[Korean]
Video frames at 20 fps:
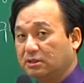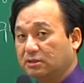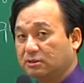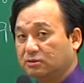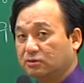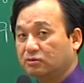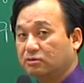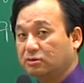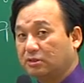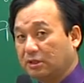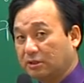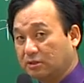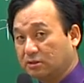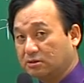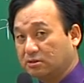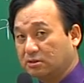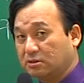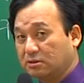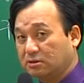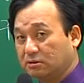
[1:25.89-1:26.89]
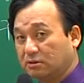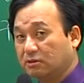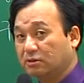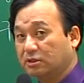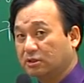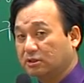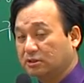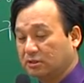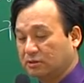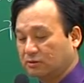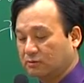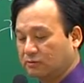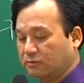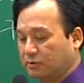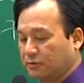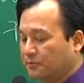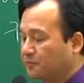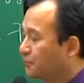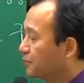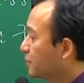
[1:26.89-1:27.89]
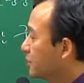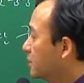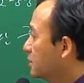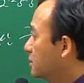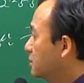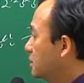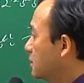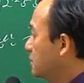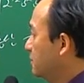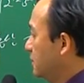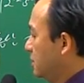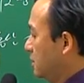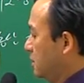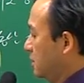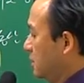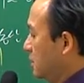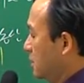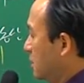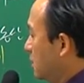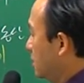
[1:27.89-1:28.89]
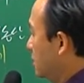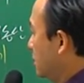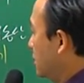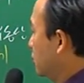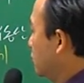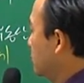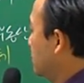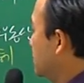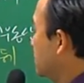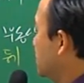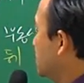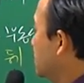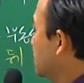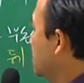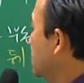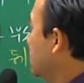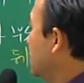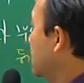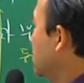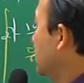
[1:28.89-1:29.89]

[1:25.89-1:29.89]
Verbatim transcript: 서를 남겨서 넘겨야 된다는 거고요. 그 다음에 두 번째는